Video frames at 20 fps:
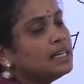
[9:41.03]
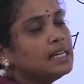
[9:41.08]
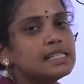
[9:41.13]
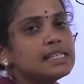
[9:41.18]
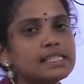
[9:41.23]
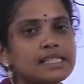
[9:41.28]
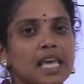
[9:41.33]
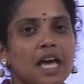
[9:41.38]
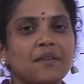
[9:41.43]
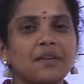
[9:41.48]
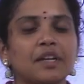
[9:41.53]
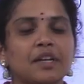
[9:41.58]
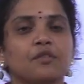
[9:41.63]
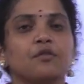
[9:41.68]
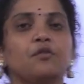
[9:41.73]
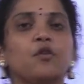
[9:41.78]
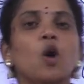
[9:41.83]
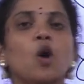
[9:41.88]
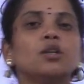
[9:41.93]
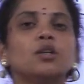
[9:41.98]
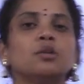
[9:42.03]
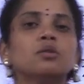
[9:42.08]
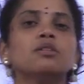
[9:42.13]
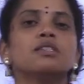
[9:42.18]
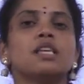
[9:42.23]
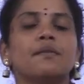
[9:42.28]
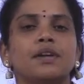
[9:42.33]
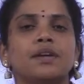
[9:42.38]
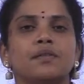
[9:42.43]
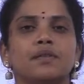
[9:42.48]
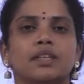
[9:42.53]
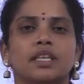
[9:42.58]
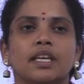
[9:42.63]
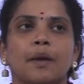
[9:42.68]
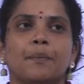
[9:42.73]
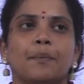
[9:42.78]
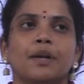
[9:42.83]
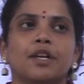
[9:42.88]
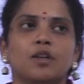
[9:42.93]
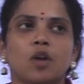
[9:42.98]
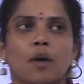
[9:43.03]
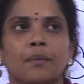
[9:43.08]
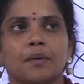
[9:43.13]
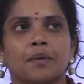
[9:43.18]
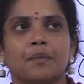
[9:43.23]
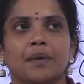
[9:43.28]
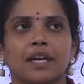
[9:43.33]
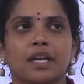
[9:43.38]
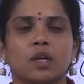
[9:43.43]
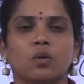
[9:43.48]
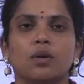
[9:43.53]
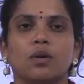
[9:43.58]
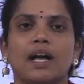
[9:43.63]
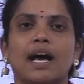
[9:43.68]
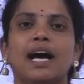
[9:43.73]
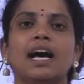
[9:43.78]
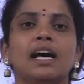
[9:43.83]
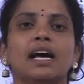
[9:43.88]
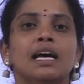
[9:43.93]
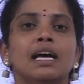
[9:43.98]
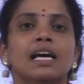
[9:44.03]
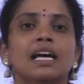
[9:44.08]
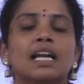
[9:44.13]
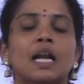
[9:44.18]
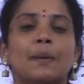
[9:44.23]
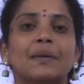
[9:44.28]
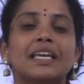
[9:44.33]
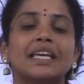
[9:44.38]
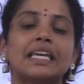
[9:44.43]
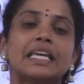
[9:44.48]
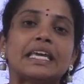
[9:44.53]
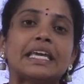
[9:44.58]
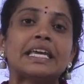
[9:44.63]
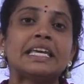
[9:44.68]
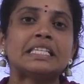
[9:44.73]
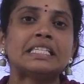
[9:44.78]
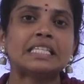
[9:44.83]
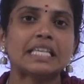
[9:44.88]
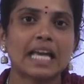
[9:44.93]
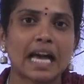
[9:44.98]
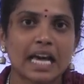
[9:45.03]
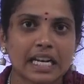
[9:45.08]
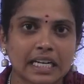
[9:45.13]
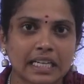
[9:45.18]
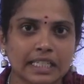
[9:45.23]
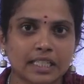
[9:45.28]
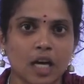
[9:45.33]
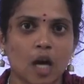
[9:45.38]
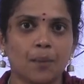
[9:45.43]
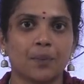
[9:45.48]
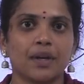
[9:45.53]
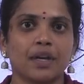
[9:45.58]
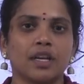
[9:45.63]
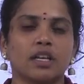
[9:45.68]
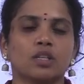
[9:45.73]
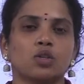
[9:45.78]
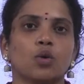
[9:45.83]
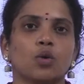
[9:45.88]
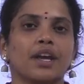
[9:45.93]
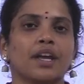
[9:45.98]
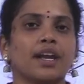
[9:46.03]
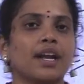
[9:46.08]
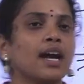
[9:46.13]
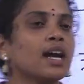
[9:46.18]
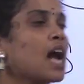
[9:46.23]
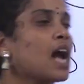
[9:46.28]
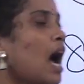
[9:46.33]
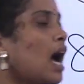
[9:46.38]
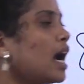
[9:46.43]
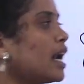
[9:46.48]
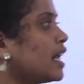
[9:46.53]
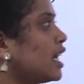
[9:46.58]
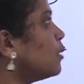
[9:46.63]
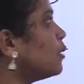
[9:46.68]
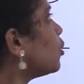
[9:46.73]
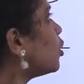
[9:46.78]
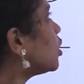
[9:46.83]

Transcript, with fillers: செவன் ஃபோர் டு செவன் வந்து எப்படி டாபிக் படிக்கணும்னா நம்மளுக்கு ஈஸியாக இருக்க டாபிக் ஸோ ஏன்னா காலையில் மொத